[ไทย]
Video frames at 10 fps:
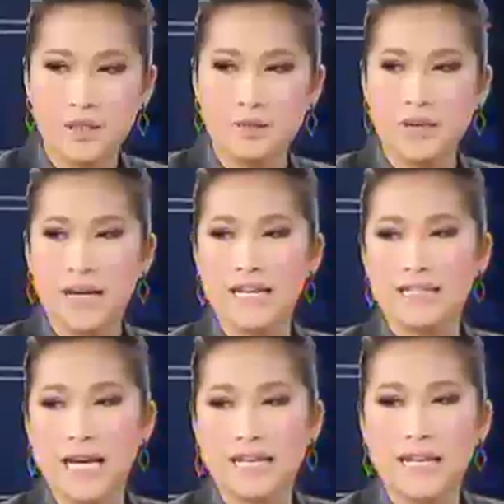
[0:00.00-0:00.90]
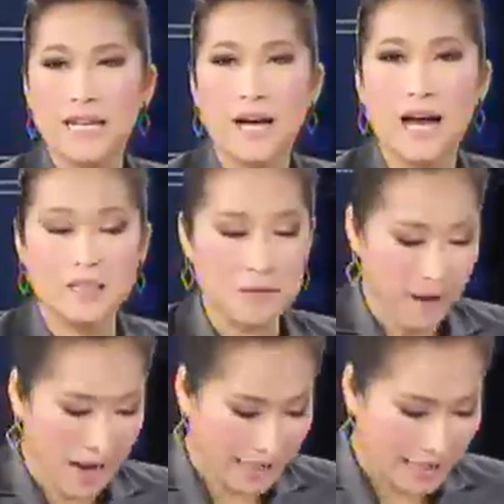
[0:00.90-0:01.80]
อะไรก็เดี๋ยวเดี๋ยวให้อาจารย์ได้
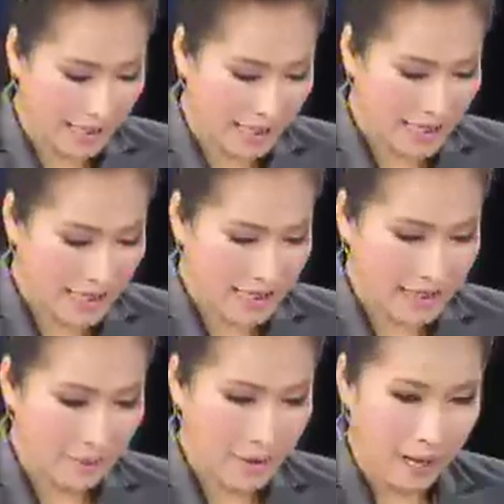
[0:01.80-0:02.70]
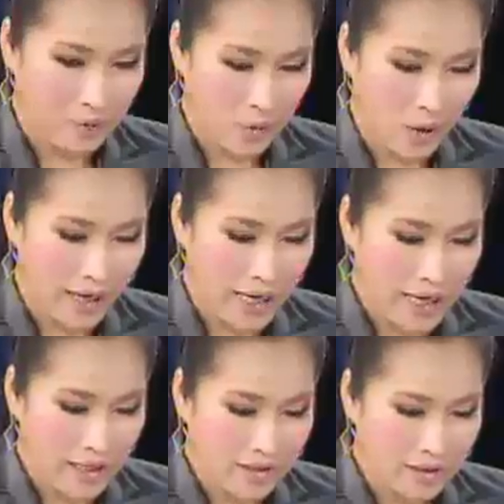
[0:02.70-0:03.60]
อธิบายนะคะตามภาพด้ว
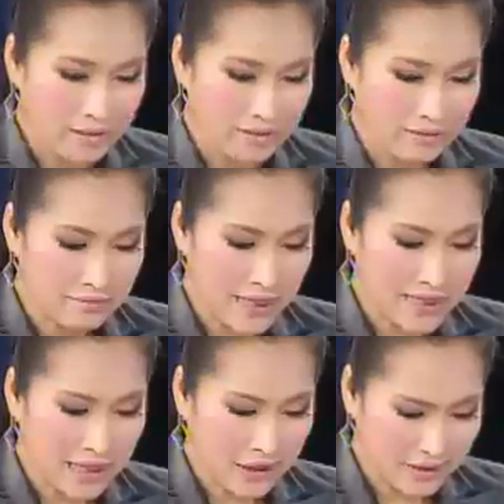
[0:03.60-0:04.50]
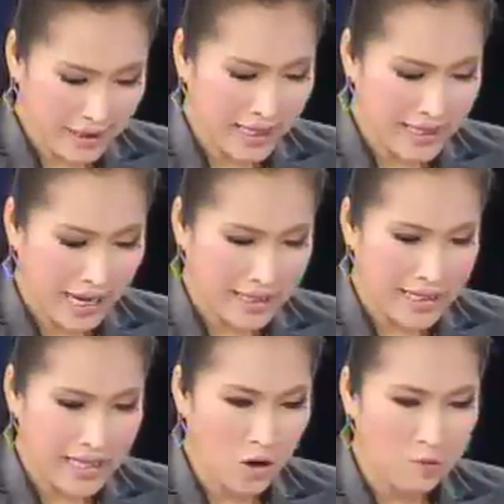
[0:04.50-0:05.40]
ยซึ่งในในข
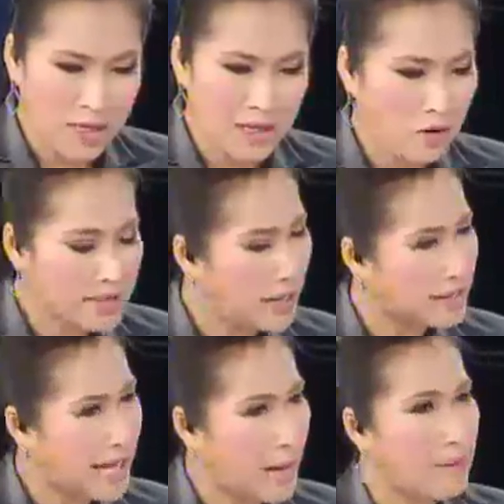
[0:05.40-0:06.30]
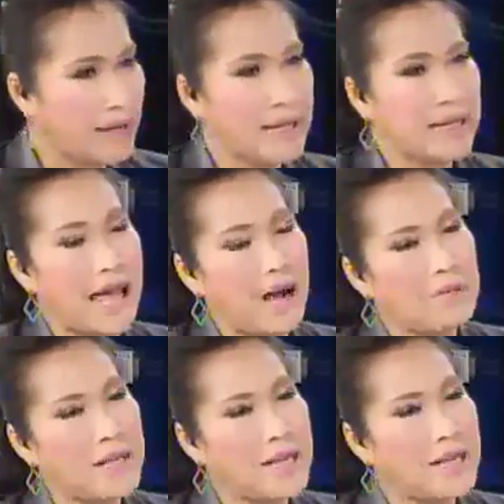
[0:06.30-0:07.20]
ณะนี้เรามีนอกจากหญ้าปักกิ่ง
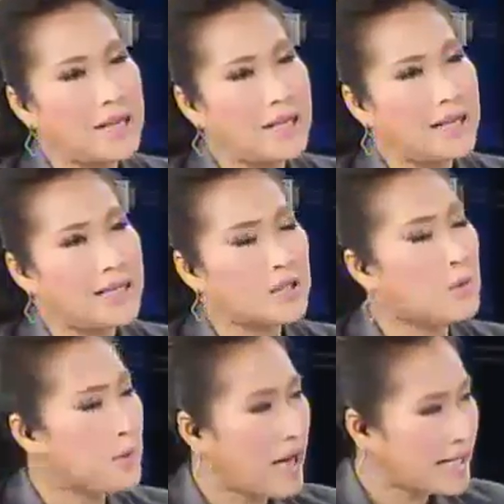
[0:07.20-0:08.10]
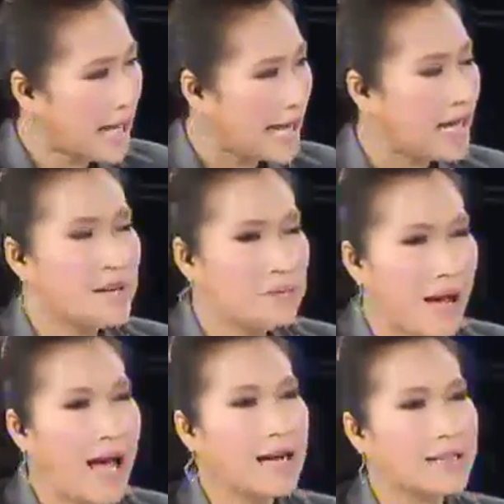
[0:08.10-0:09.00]
แล้วมีสมุนไพรไทย
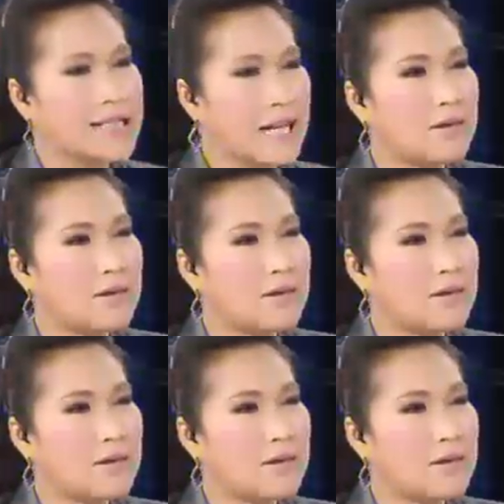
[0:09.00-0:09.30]
อะไรบ้าง